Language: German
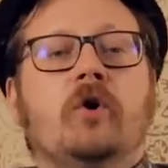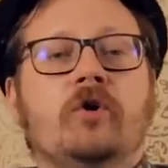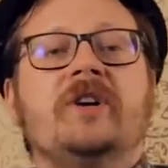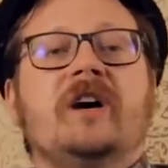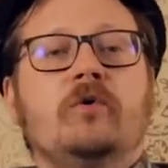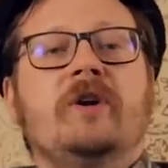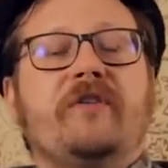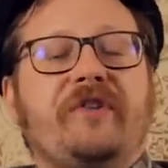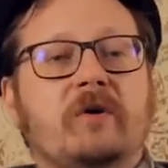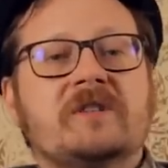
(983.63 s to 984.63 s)
Und gut,
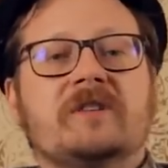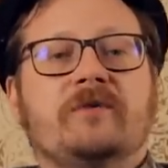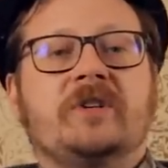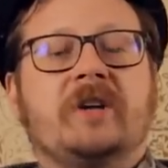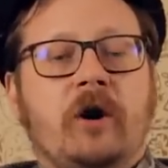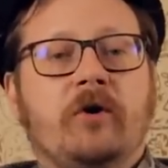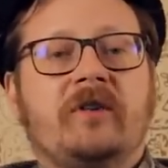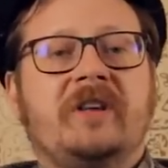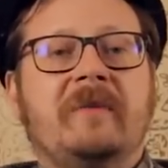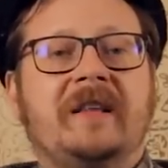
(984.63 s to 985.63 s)
Faust wird dort auch
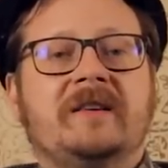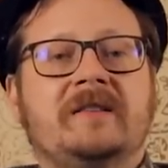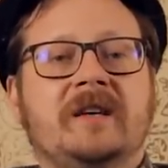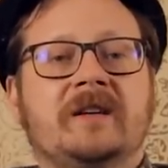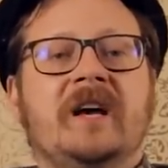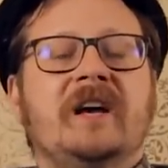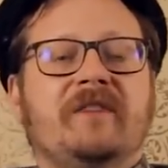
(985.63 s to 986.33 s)
noch thematisiert,